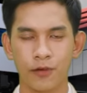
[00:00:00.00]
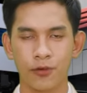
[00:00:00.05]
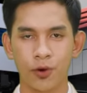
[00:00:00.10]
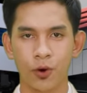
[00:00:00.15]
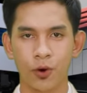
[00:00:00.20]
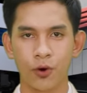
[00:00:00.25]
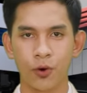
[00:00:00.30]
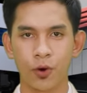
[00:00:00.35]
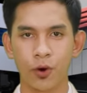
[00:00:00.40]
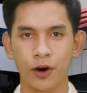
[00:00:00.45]

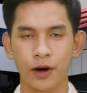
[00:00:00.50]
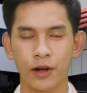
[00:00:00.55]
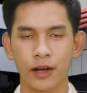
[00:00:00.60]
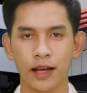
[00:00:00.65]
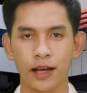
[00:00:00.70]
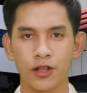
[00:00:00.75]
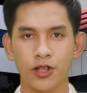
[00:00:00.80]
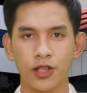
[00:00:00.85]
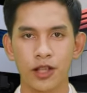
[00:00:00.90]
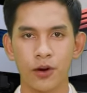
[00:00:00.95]
如果
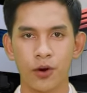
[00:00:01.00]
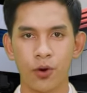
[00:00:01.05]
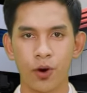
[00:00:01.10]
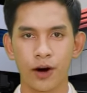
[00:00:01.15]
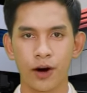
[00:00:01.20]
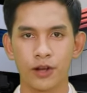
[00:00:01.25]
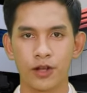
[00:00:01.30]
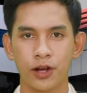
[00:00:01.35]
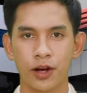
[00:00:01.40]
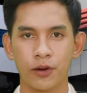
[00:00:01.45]
你喜
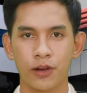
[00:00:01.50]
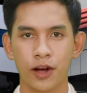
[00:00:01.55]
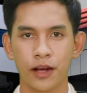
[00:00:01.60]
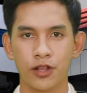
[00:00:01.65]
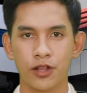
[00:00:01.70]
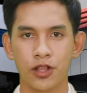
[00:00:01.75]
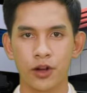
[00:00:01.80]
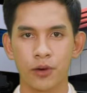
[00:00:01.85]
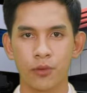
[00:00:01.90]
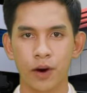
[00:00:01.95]
欢这
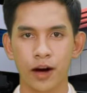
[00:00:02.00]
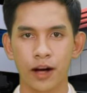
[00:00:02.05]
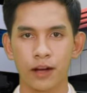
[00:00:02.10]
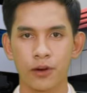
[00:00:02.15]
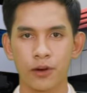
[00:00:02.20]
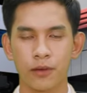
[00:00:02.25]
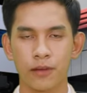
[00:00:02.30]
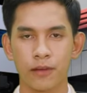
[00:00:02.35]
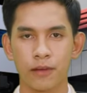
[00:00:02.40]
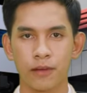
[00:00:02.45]
个新
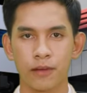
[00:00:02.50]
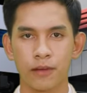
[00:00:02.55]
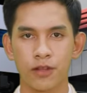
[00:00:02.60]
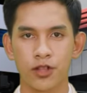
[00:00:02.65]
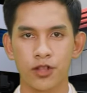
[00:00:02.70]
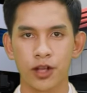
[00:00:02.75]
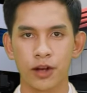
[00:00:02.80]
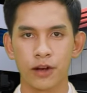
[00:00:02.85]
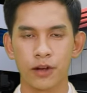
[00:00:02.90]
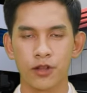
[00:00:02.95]
闻，
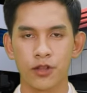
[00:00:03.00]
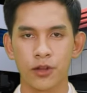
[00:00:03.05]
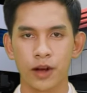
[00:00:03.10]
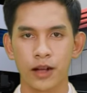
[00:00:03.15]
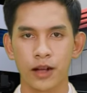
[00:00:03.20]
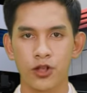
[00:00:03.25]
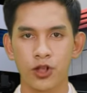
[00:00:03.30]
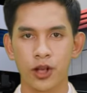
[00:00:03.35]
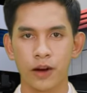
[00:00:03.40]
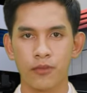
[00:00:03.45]
请
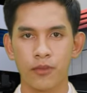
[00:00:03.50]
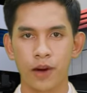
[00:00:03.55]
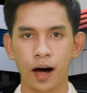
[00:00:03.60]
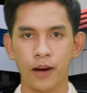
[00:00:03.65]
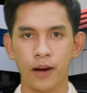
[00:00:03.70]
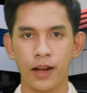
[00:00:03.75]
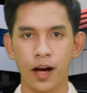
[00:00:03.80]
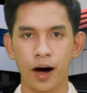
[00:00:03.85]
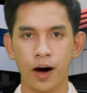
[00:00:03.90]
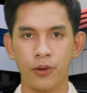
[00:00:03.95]
随时
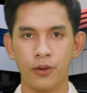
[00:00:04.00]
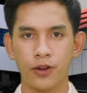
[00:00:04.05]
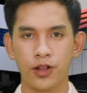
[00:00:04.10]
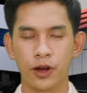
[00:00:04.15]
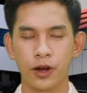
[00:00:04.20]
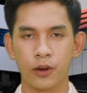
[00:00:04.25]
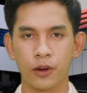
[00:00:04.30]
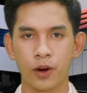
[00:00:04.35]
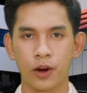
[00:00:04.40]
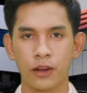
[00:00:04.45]
发表
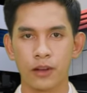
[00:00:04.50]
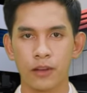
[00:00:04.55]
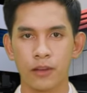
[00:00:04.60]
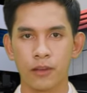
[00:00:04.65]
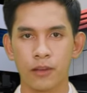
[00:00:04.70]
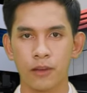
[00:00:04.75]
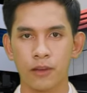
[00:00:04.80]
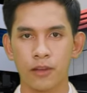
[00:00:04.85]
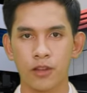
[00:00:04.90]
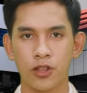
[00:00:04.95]
评论，
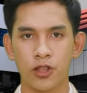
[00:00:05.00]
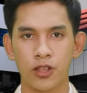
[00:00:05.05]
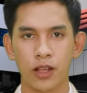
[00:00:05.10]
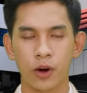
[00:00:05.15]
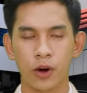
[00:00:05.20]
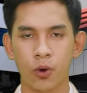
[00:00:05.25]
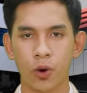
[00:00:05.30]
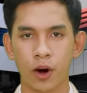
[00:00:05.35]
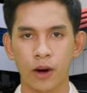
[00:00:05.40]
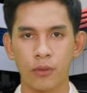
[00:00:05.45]

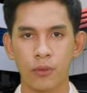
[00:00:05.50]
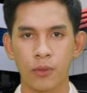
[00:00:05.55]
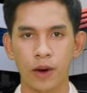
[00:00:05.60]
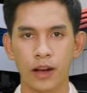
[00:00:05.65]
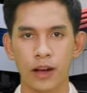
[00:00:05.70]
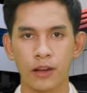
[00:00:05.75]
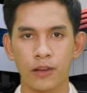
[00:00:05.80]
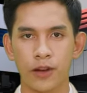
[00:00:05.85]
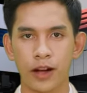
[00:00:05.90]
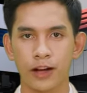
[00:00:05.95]
喜欢
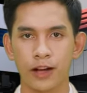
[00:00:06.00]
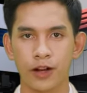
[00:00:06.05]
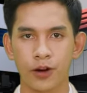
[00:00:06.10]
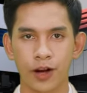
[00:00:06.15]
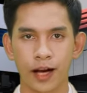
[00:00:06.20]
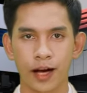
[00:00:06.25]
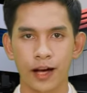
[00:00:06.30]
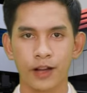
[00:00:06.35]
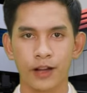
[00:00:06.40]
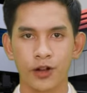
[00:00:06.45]
并订
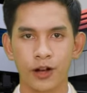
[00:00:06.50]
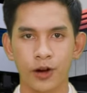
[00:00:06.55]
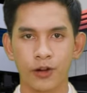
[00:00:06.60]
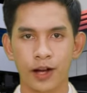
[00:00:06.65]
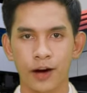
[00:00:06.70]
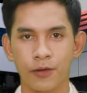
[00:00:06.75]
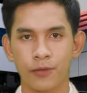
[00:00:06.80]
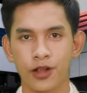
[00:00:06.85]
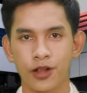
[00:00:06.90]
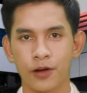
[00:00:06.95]
阅
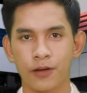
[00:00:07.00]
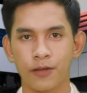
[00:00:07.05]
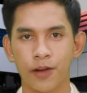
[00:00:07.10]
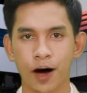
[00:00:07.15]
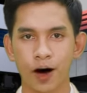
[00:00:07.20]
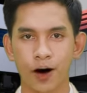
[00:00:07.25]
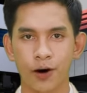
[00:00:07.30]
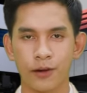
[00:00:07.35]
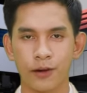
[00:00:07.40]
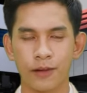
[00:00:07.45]
这个频
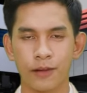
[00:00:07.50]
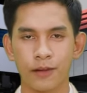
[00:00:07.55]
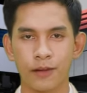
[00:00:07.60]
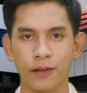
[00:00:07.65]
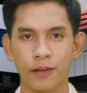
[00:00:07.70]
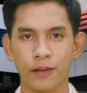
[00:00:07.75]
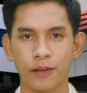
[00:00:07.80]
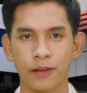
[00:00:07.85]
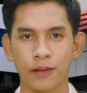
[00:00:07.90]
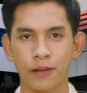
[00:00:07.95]
道。
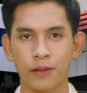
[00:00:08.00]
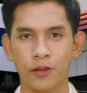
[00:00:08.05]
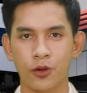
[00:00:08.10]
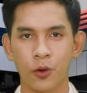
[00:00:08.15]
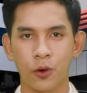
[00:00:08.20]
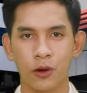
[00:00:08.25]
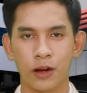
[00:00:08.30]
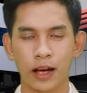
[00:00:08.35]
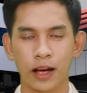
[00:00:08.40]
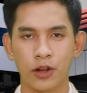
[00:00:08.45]

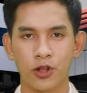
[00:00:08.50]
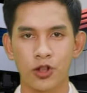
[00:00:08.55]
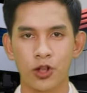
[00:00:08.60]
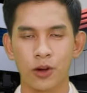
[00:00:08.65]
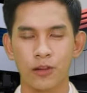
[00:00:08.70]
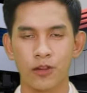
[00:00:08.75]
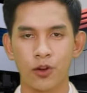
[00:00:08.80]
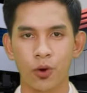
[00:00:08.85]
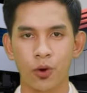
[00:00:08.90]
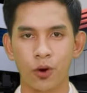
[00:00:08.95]
祝你
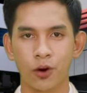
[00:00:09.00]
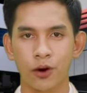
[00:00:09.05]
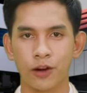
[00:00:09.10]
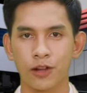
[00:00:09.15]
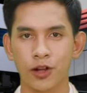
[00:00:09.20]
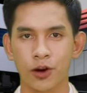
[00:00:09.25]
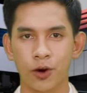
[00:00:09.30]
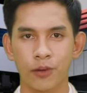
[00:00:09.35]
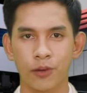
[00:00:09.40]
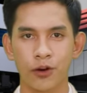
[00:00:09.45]
生
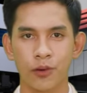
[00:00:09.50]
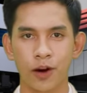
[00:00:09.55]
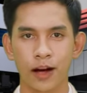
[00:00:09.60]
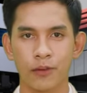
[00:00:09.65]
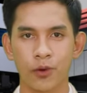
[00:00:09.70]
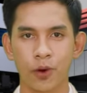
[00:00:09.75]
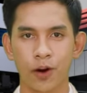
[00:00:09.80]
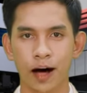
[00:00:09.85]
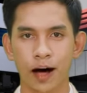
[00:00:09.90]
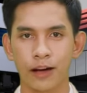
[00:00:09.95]
活永
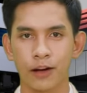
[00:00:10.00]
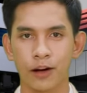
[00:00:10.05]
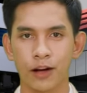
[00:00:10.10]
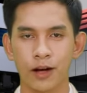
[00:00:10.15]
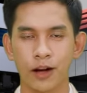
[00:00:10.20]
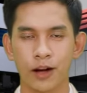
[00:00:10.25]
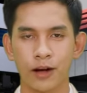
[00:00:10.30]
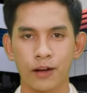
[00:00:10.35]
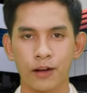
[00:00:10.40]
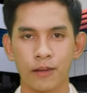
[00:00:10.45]
远快
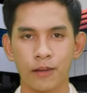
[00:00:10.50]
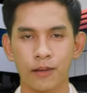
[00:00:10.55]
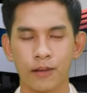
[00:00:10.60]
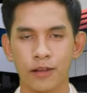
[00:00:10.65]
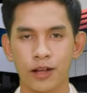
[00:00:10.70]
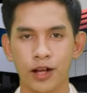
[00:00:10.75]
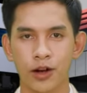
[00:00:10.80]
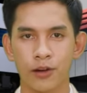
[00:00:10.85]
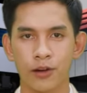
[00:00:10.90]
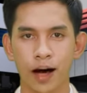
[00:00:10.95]
乐、
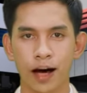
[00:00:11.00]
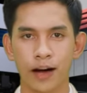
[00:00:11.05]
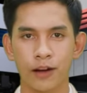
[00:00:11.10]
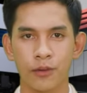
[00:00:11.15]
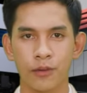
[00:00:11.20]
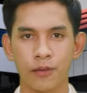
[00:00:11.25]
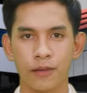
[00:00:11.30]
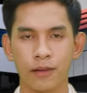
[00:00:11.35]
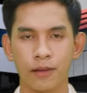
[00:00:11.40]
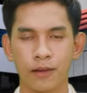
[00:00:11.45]
平
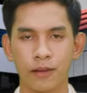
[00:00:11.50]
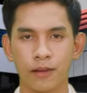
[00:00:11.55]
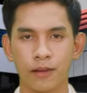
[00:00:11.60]
安。